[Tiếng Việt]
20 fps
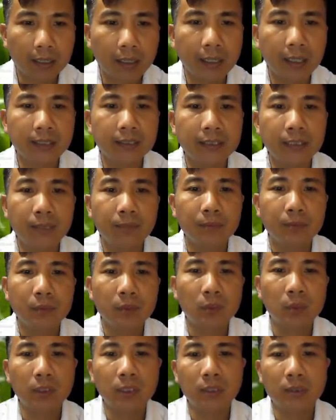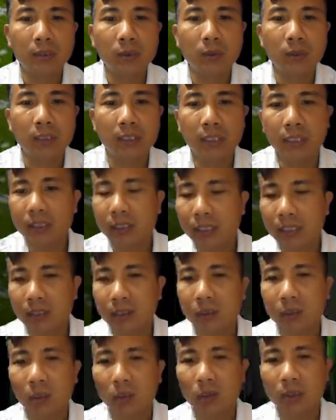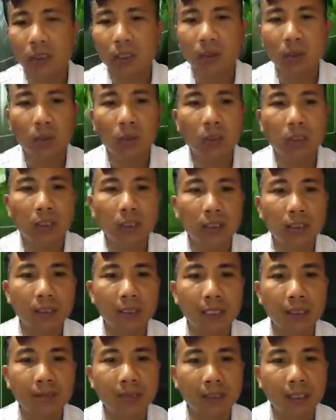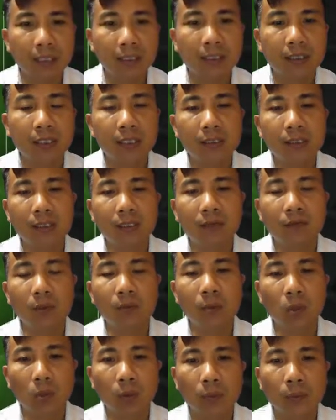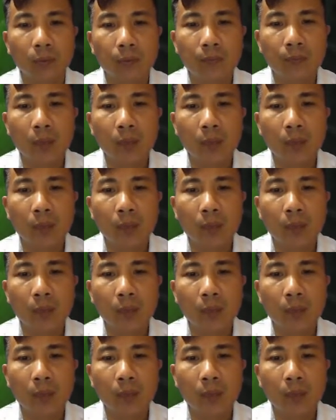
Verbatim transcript: enzyme có tác dụng kích thích nội tiết tố nữ, làm tăng kích thước vòng một.